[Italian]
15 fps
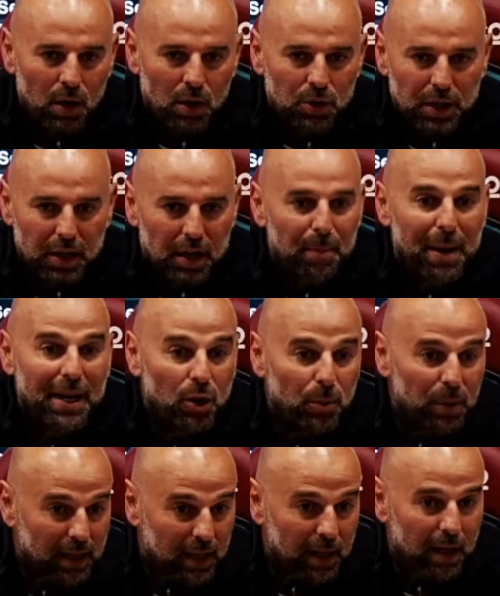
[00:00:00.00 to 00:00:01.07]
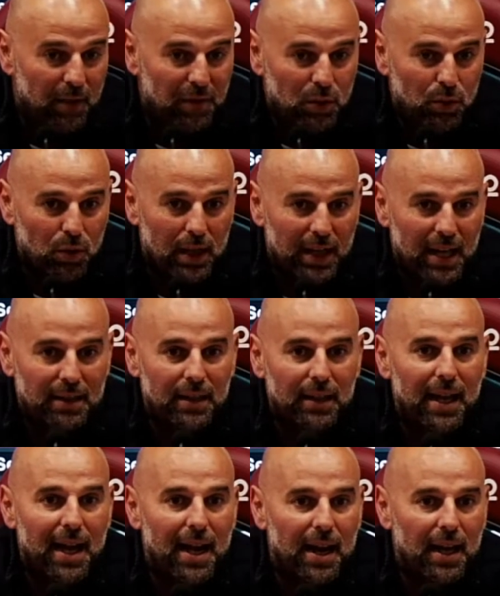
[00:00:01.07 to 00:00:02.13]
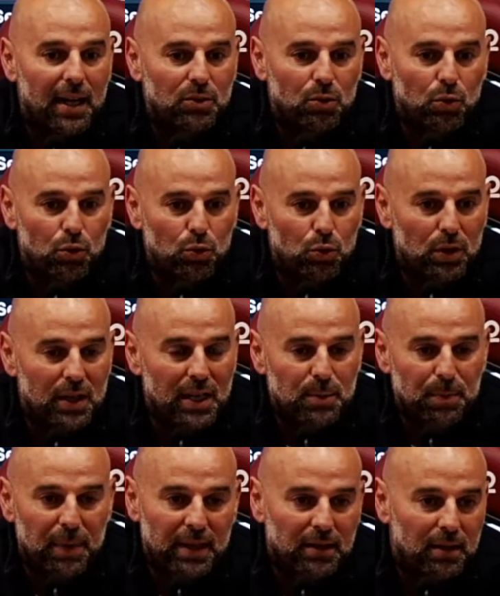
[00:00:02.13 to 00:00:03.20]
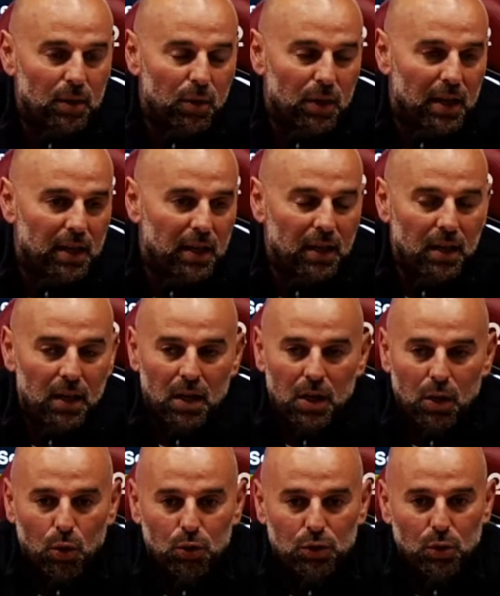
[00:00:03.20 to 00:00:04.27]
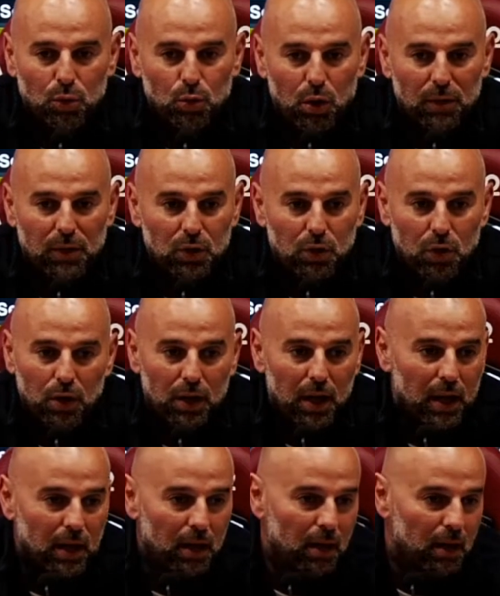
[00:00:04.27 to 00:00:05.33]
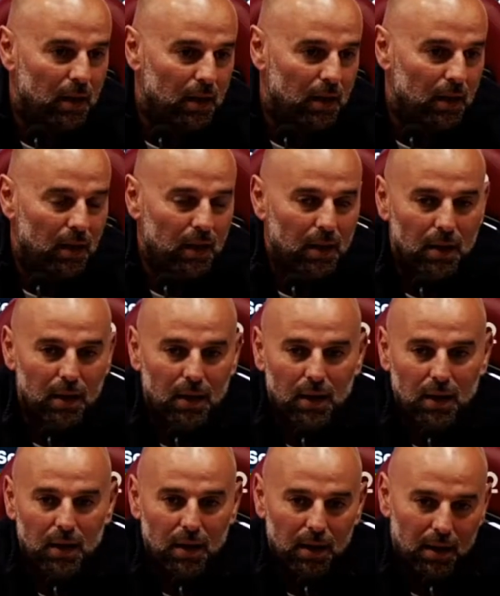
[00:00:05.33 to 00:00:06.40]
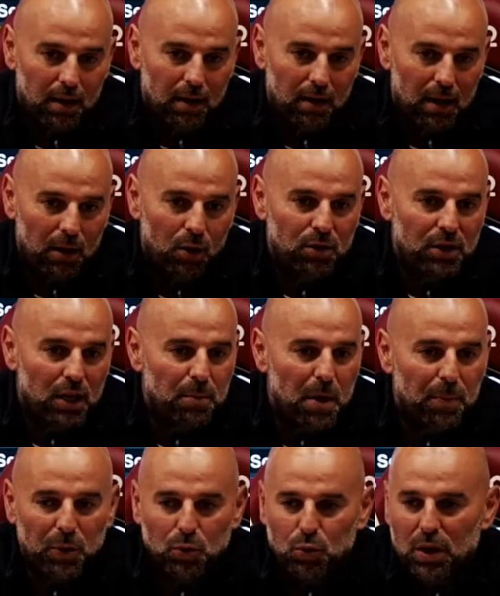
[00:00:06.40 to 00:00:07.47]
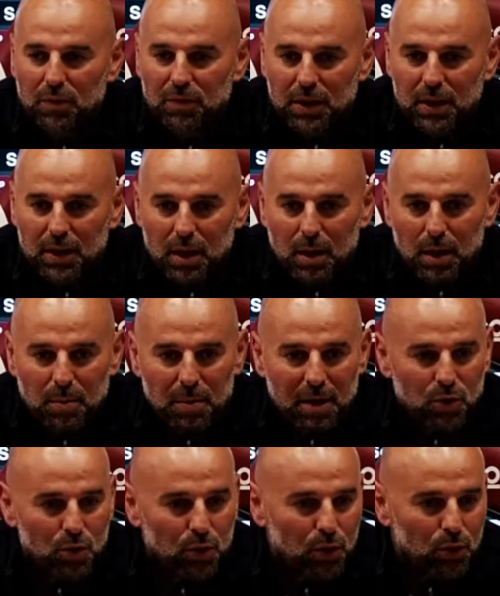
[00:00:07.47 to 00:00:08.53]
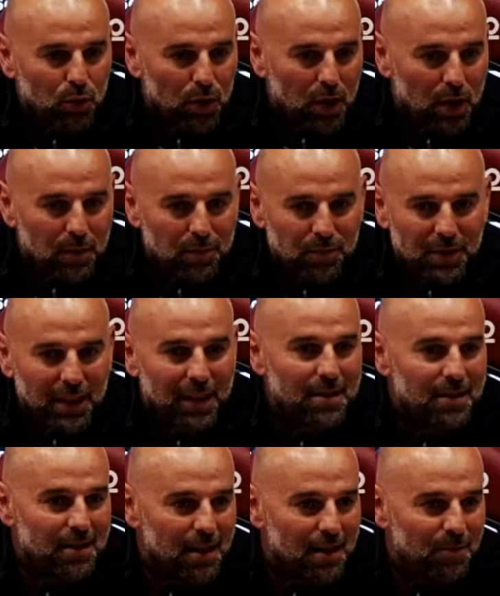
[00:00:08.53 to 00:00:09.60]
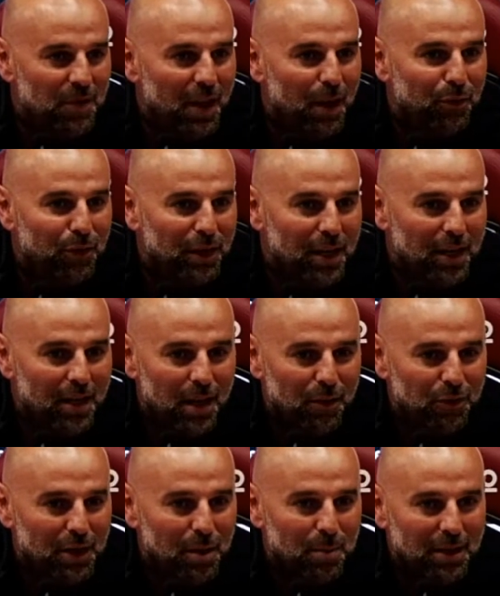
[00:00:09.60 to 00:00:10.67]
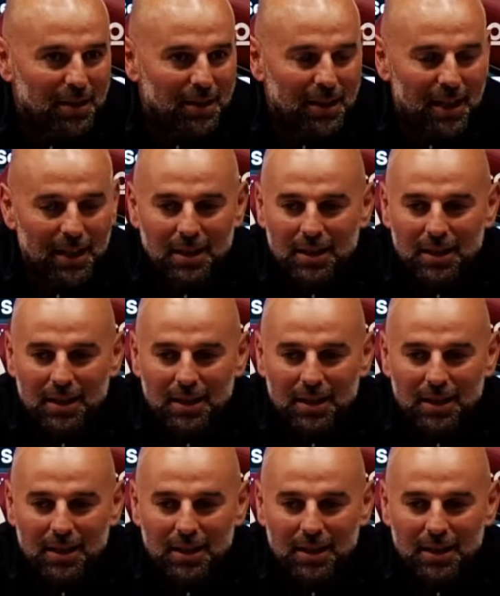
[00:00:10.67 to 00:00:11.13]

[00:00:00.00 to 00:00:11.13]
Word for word: c'è il rammarico perché hai fatto una grande gara sotto tutti gli aspetti e non hai ottenuto la vittoria. la cosa che mi è piaciuta è vedere i miei giocatori tristi a fine, a fine partita